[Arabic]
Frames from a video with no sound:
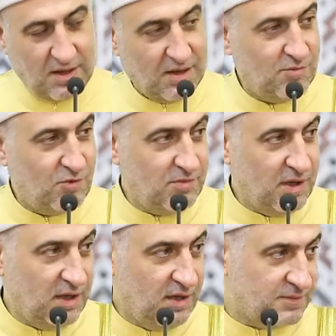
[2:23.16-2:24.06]

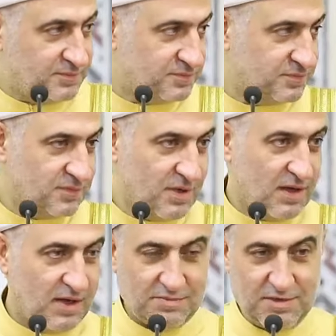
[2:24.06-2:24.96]
المؤمنين
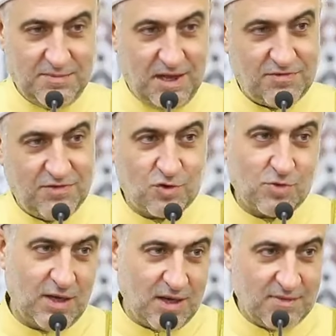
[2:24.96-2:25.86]
انا بدي ابعث
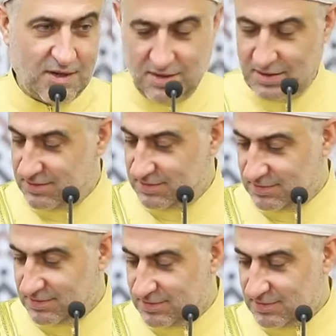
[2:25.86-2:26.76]
فيكم الامل
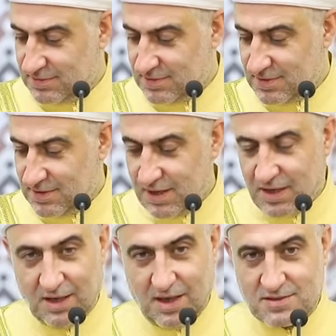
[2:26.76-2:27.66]

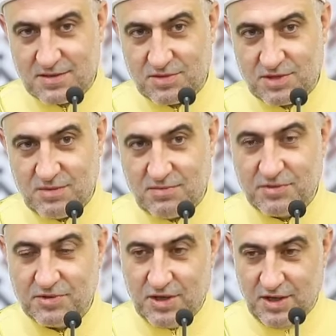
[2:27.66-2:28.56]
الله عز وجل ما
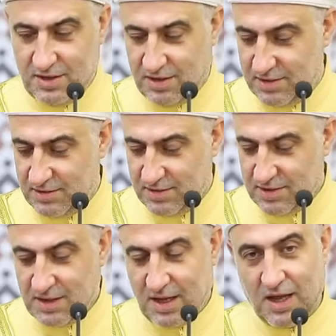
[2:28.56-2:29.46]
بيضيعنا
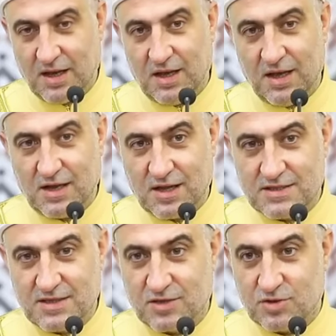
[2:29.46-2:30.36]
الله أهل
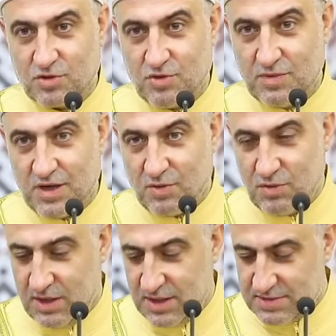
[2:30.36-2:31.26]
غزة قلت لكم من
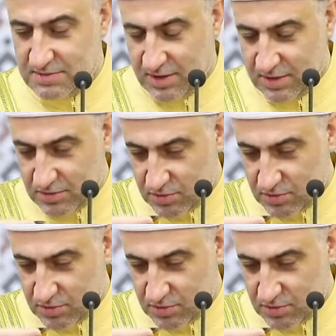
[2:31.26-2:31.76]
أول الأزمة